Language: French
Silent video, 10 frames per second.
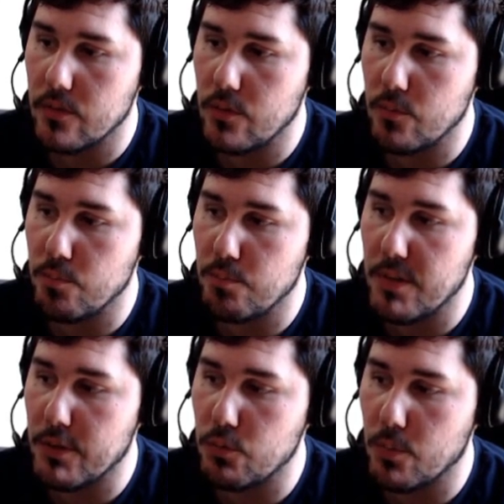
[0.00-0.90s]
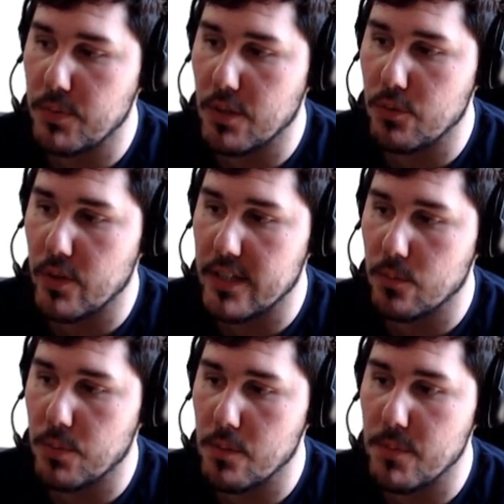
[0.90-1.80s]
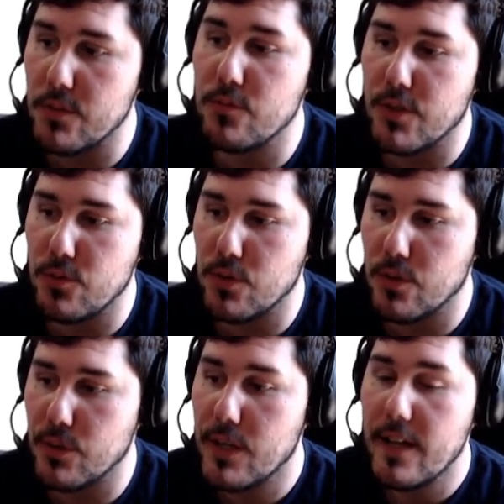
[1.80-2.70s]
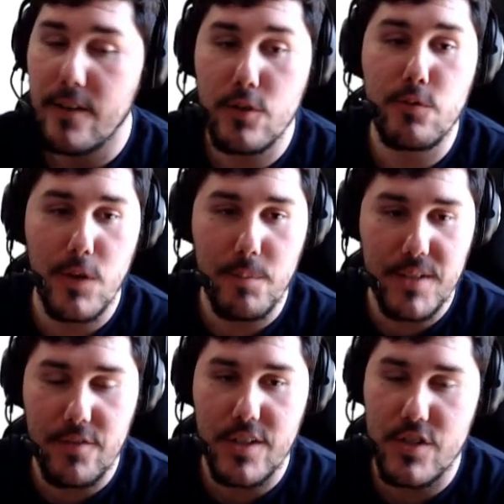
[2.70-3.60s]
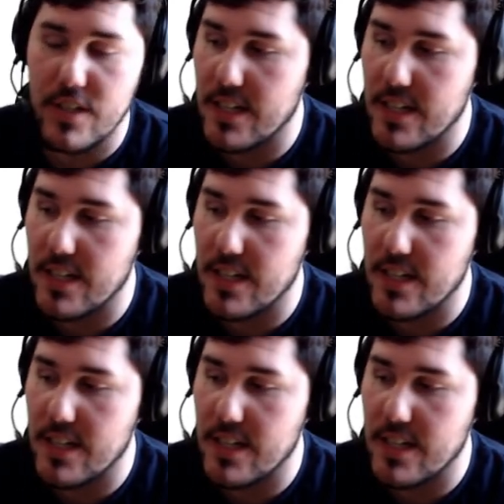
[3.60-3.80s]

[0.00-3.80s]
Une belle voiture bien violette, on peut même mettre une voiture, euh, une couleur bien flashy.